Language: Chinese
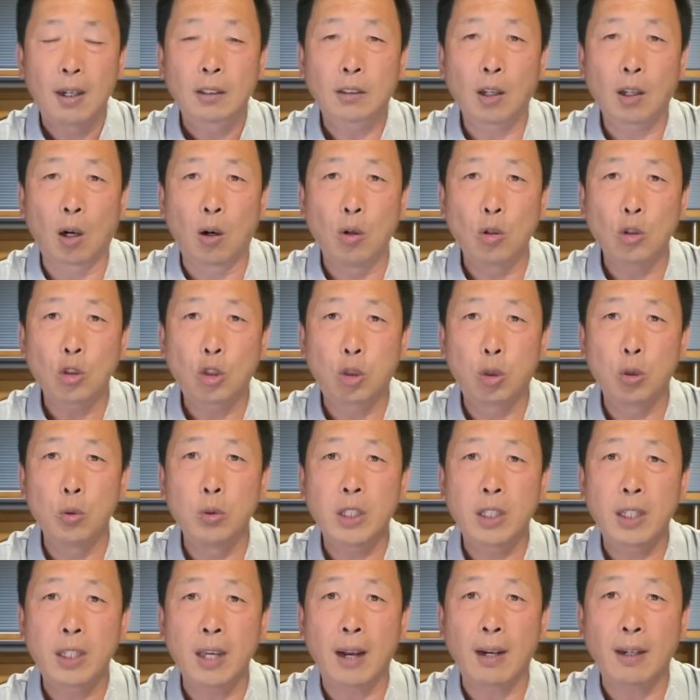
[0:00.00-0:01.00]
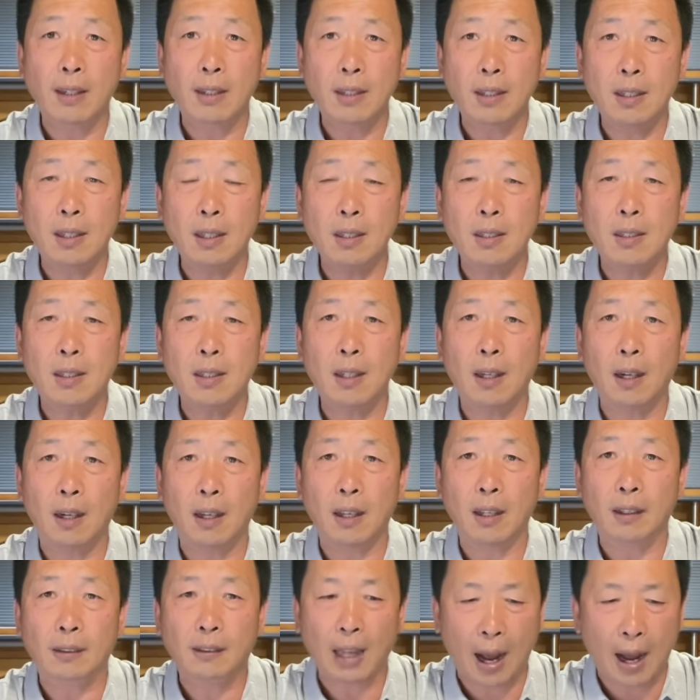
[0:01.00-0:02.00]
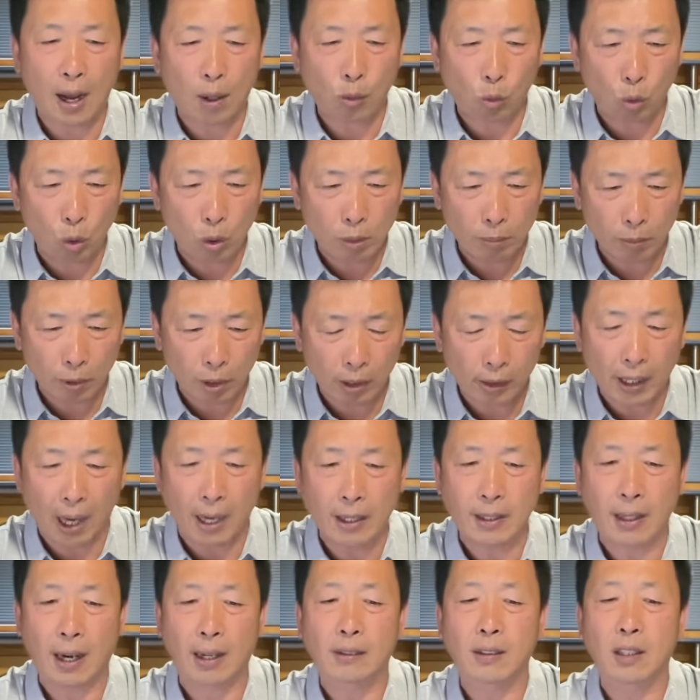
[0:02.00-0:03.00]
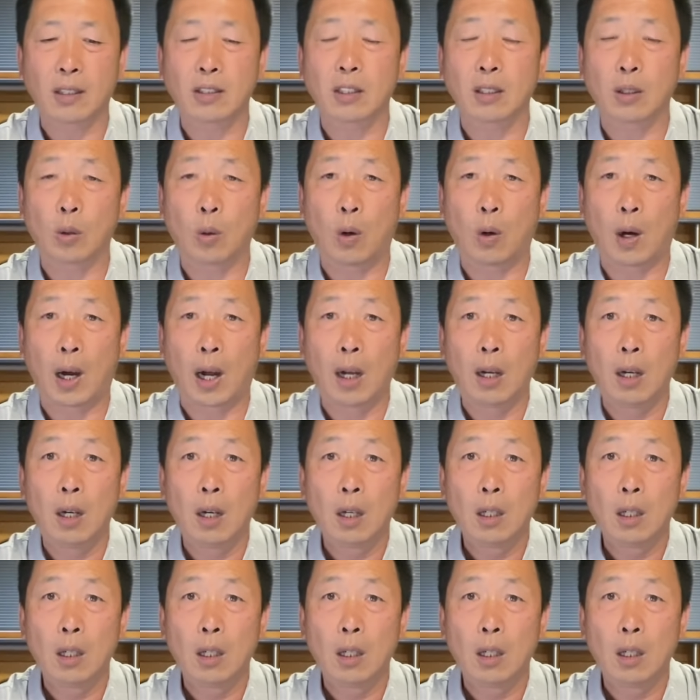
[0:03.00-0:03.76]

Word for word: 都出现了一系列大规模感染的情况。